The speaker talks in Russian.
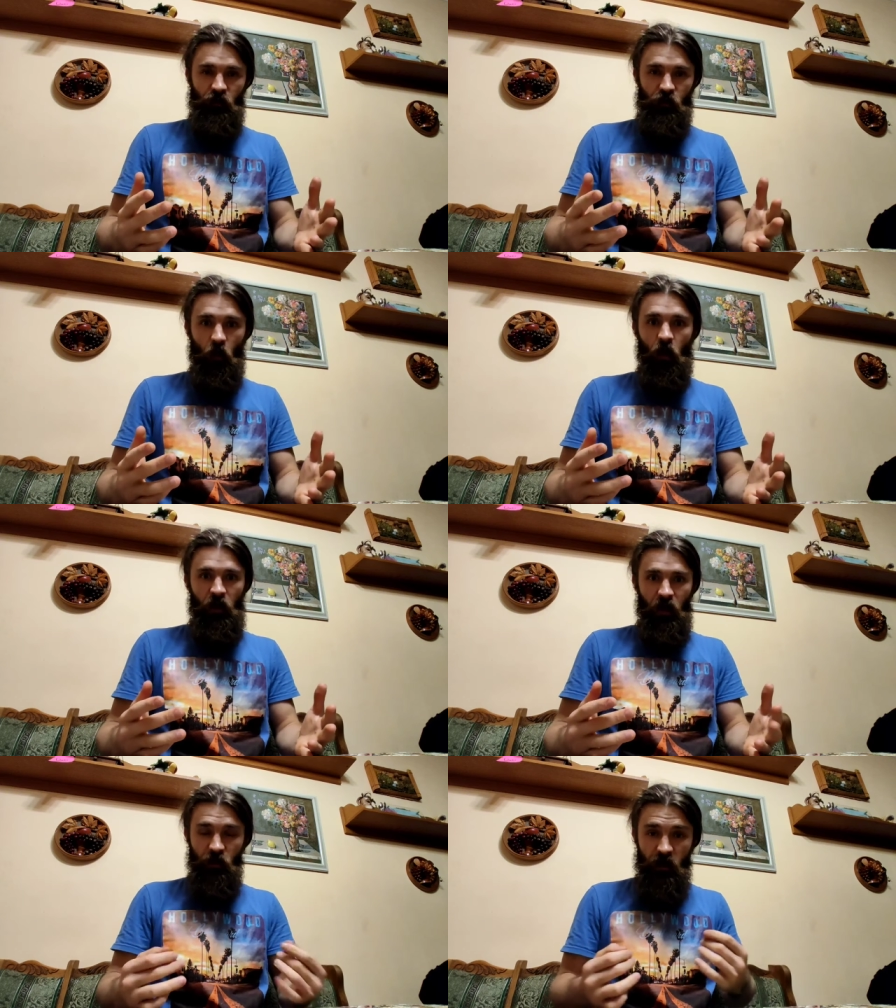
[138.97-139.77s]
что.
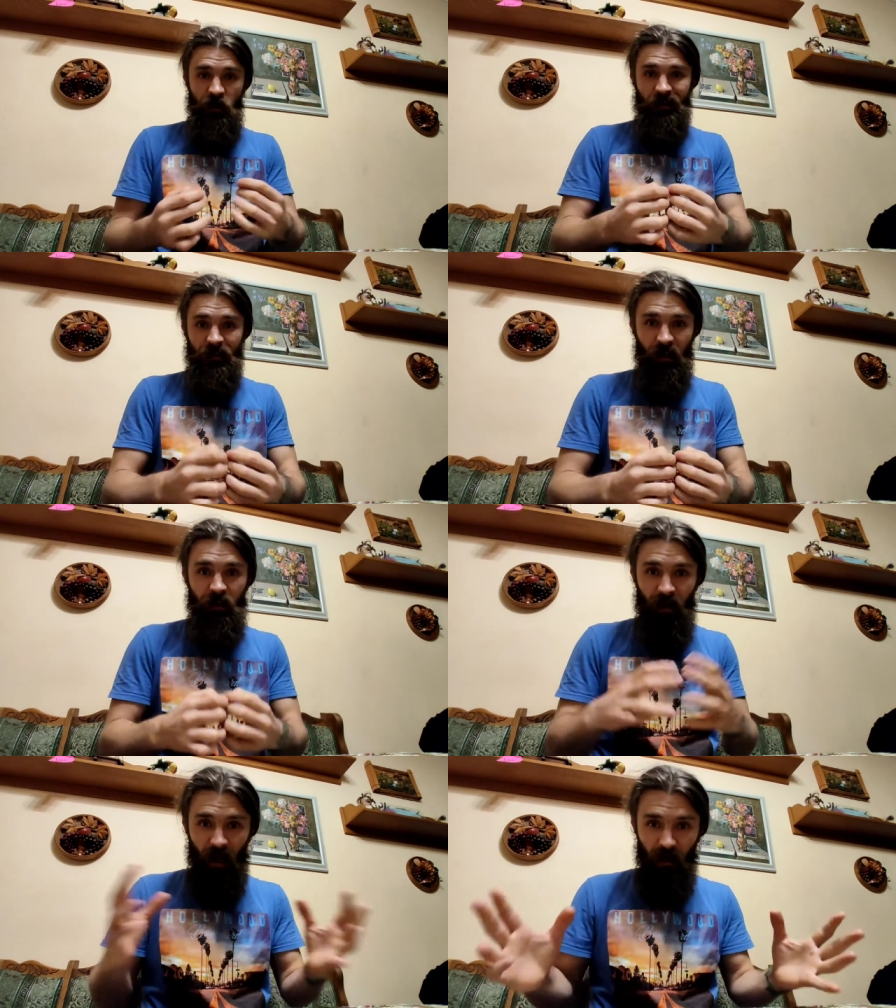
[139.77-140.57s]
А женщина
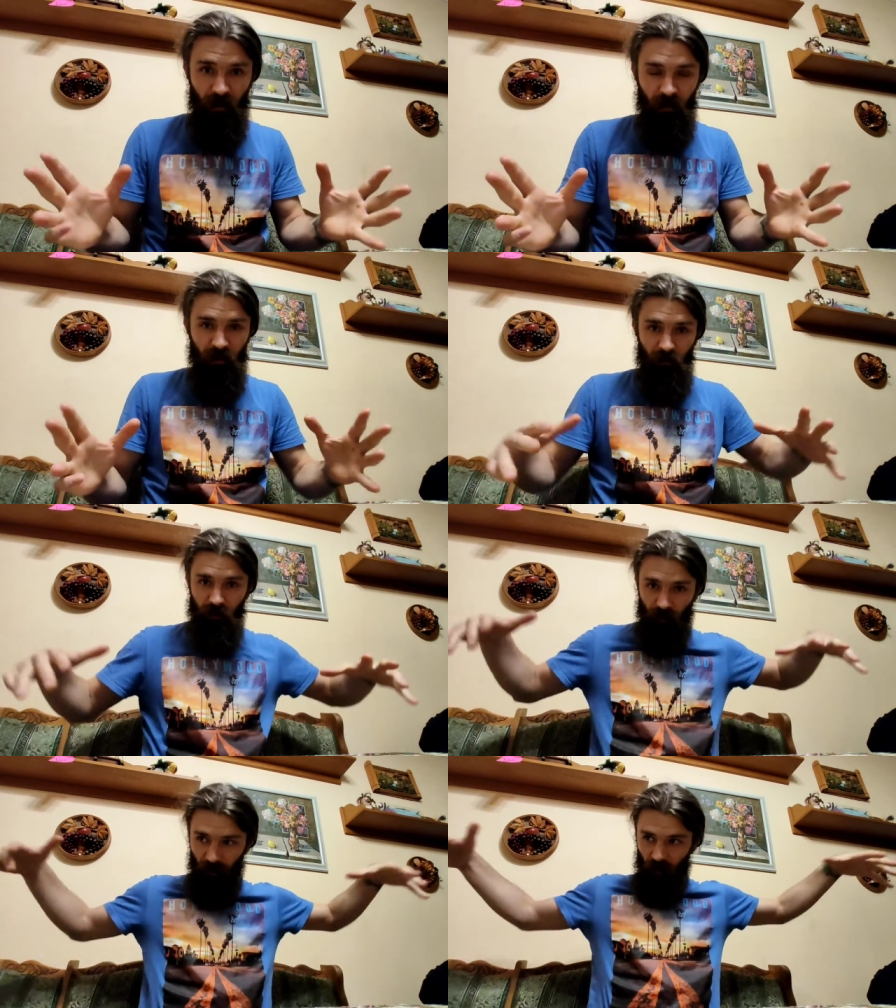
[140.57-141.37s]
знает как. То
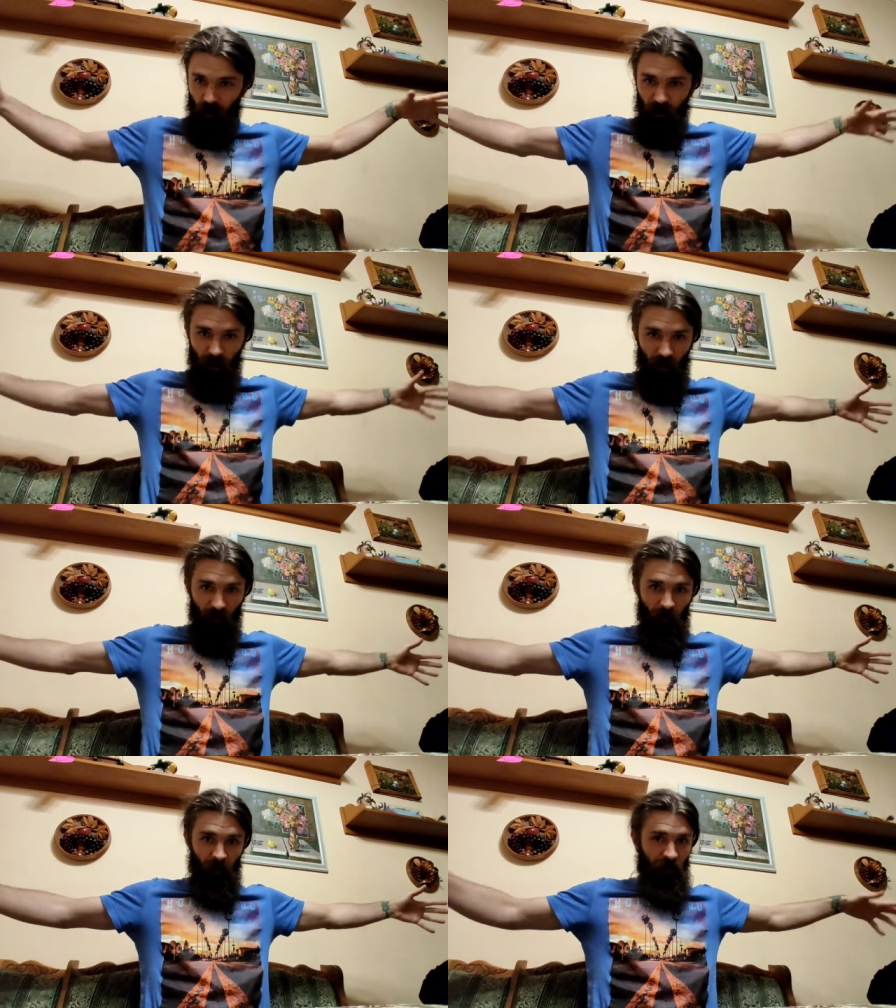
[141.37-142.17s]
есть она ширина,
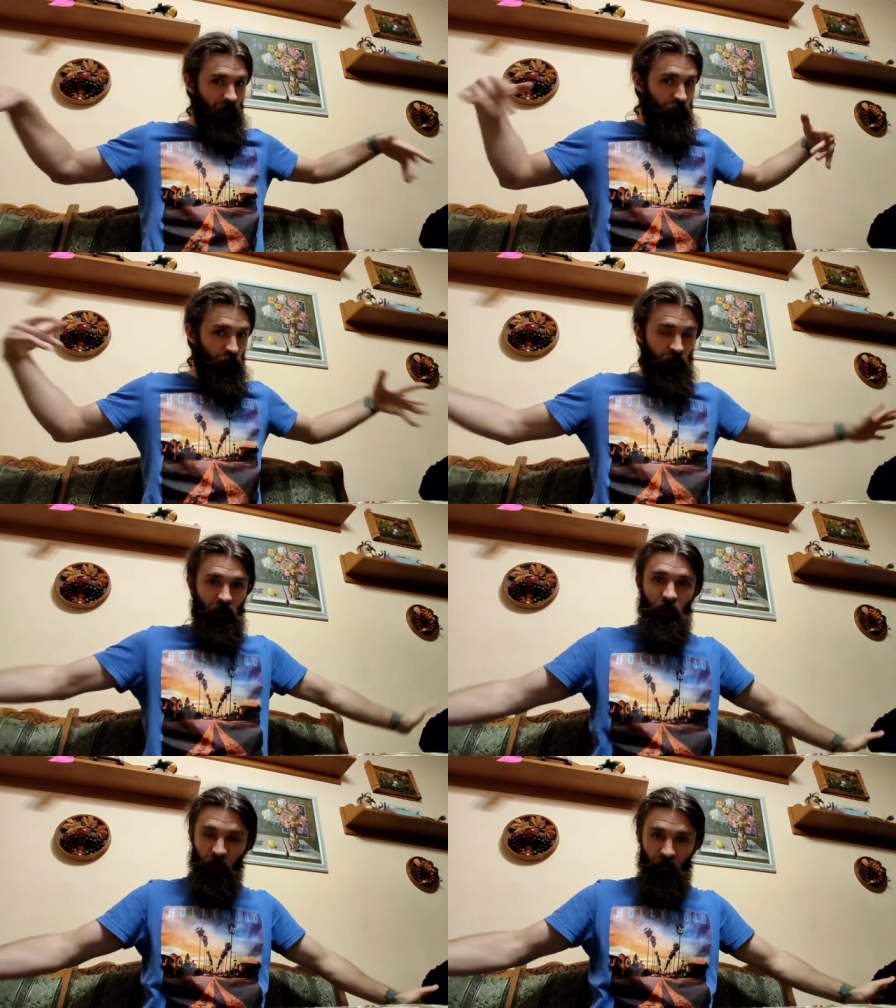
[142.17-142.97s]
она гармония,
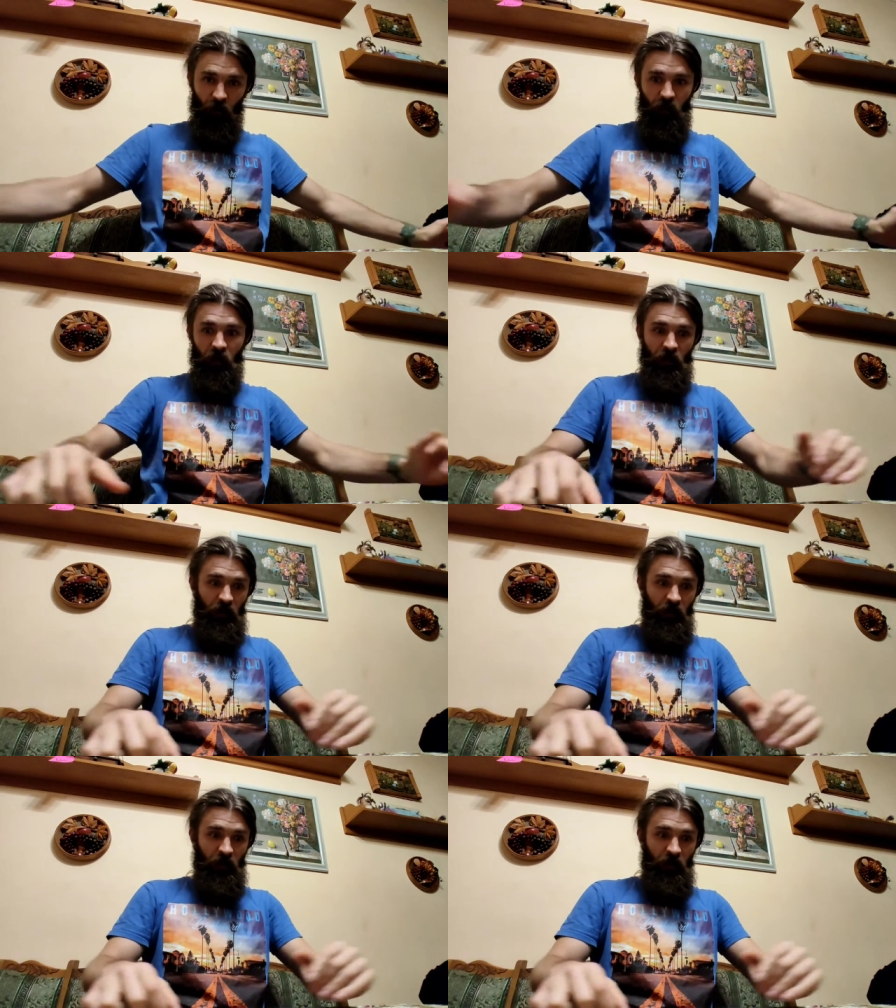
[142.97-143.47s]
она природа.